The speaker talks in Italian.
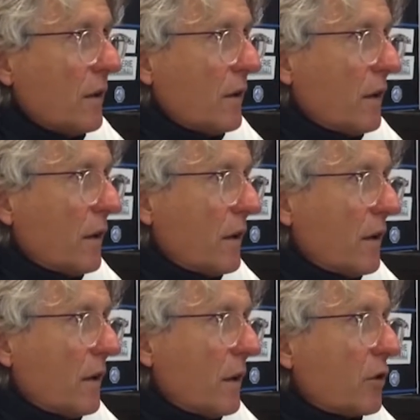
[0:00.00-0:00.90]

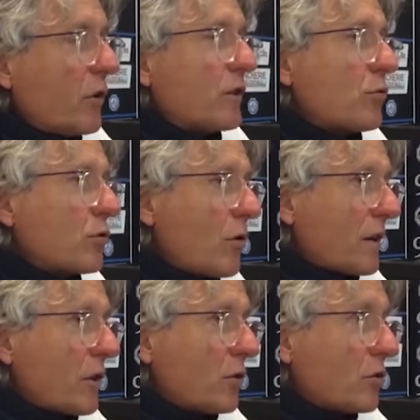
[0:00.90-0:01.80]
e, e, non è escluso
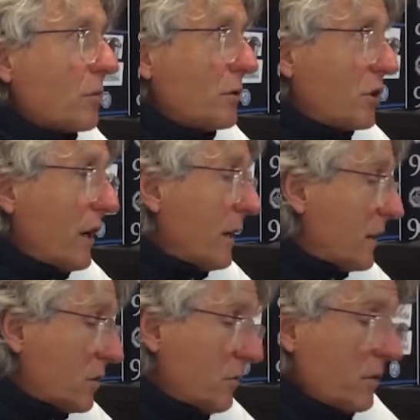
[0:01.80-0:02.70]
anche contro il Bicelli,
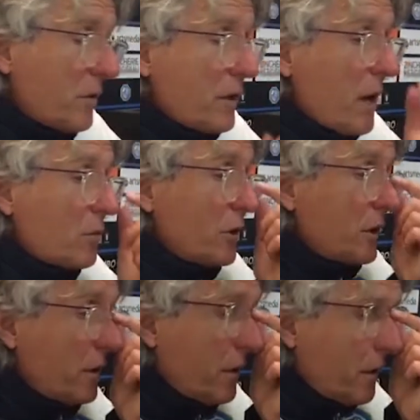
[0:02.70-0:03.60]
adesso vediamo
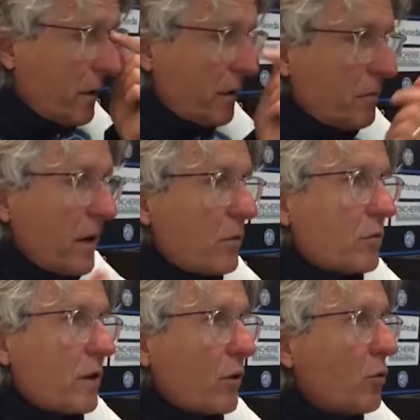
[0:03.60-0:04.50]
di, di, di fare
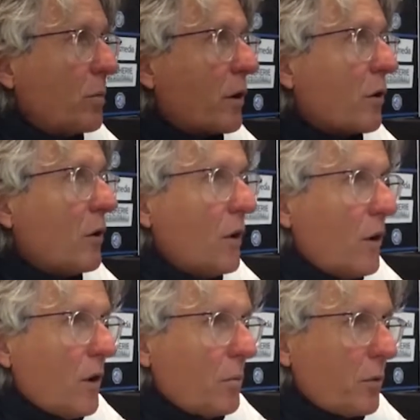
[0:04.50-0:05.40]
un recupero
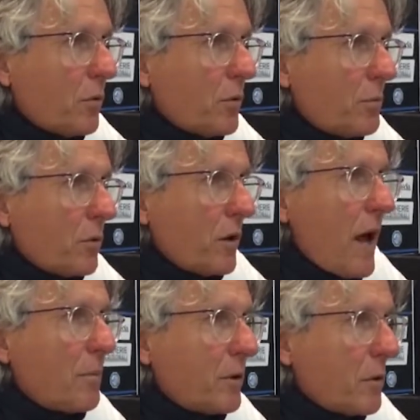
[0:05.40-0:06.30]
più, più
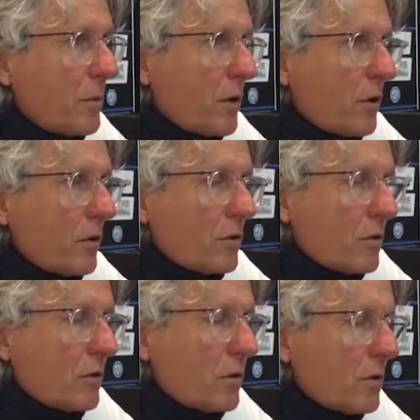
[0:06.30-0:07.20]
rapido,
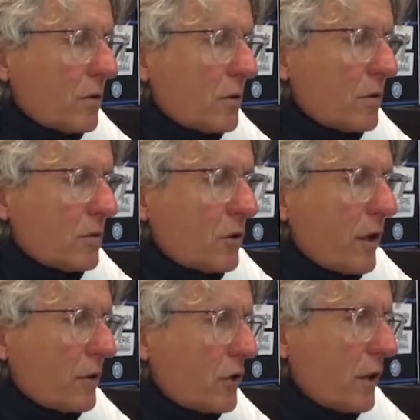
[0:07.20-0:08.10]
però
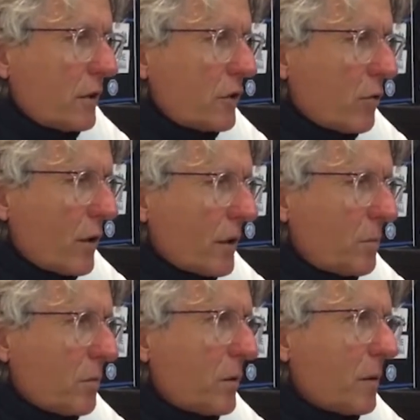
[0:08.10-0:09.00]
c'è qualche
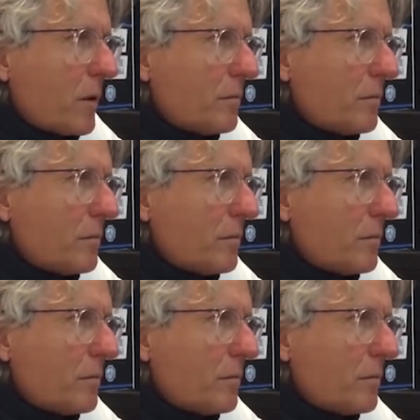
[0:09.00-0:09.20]
problema.